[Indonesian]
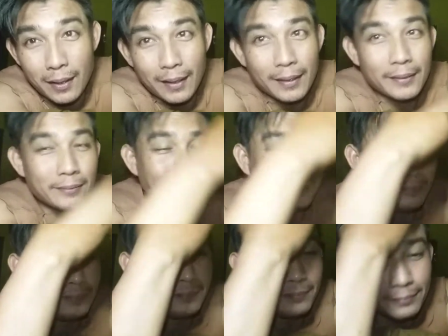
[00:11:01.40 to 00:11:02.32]
geng
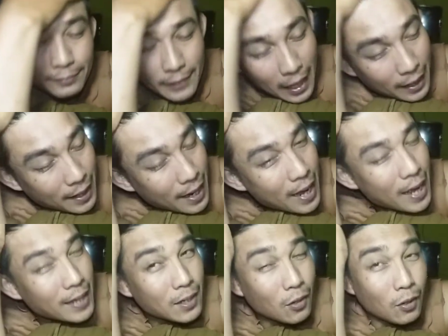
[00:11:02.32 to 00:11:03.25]

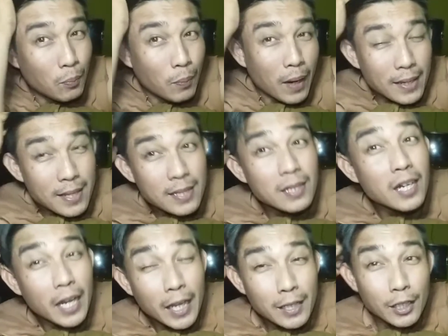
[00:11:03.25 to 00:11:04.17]
ada aja orang perasaan
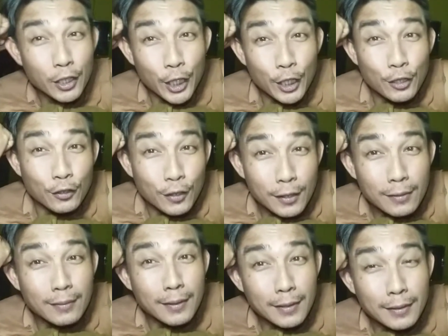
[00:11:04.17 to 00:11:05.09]
sedih sedih sedih
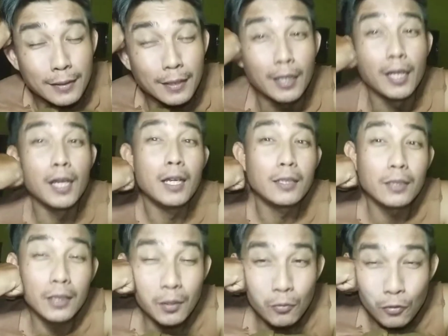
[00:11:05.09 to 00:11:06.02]
sedih sedih
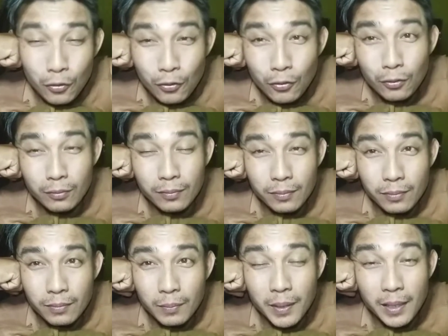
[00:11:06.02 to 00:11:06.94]
sedih mulu
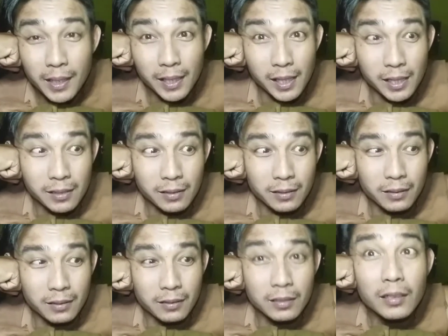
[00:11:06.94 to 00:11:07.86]
bergeretak
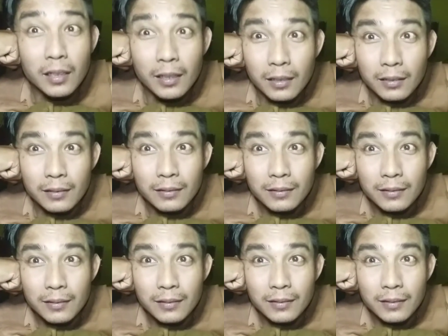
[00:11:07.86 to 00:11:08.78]
sedih
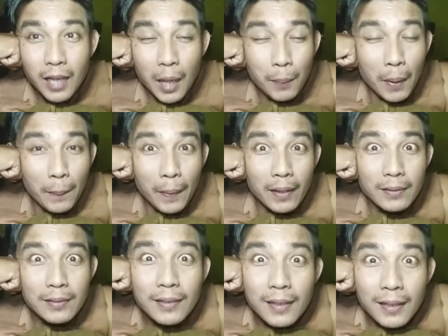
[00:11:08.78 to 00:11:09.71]
apa-apa
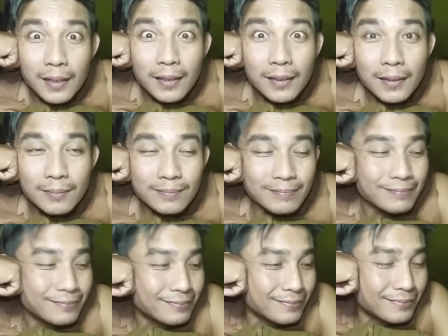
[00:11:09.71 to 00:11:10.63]
sedih hmm.
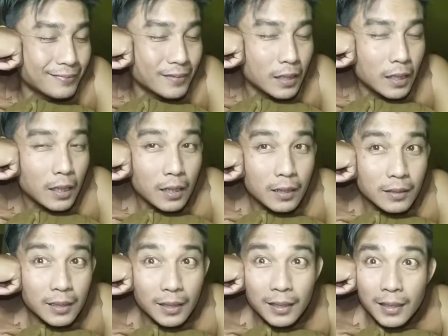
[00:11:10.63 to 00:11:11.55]

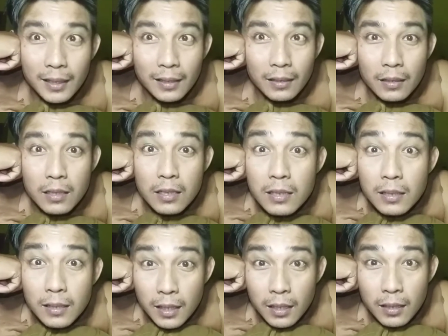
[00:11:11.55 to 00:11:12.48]
sedikit-sedikit
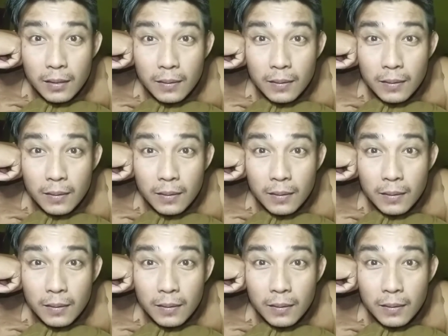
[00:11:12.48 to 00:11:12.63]
sedih